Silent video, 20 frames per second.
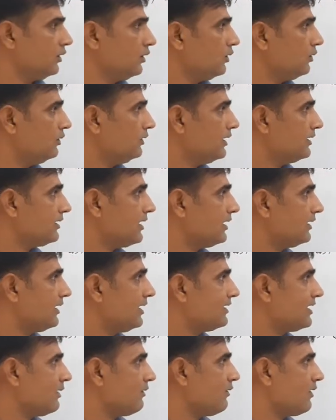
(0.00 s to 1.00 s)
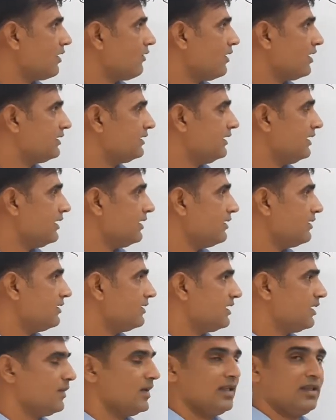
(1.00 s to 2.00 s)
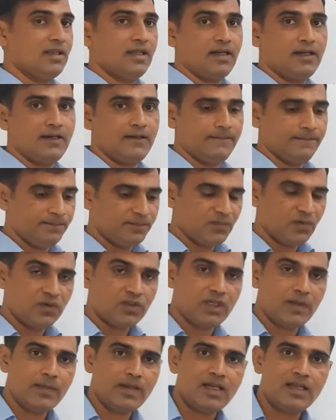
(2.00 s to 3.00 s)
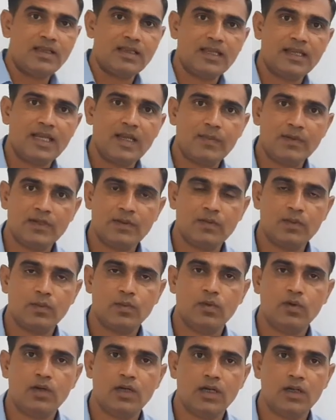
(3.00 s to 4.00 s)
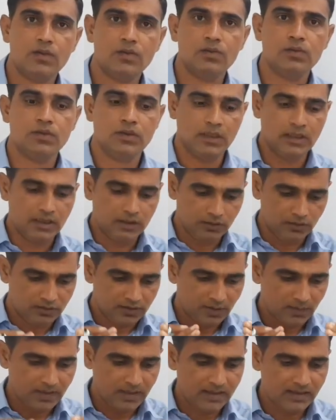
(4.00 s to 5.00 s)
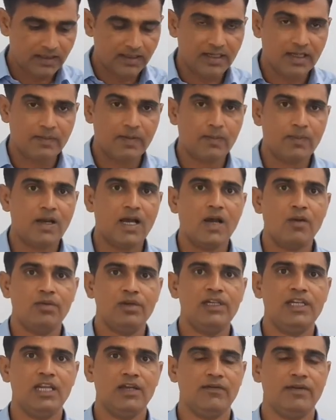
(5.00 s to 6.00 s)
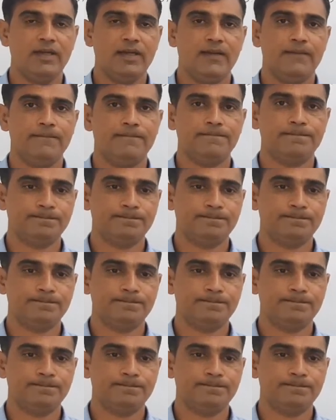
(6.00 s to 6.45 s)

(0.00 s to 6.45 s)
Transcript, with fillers: तो उनके साथ कैसा व्यवहार होना चाहिए समानता का तो समानता यहाँ पे जब मैं बोल रहा हूँ तो समानता यहाँ पे भाव लिए हुए है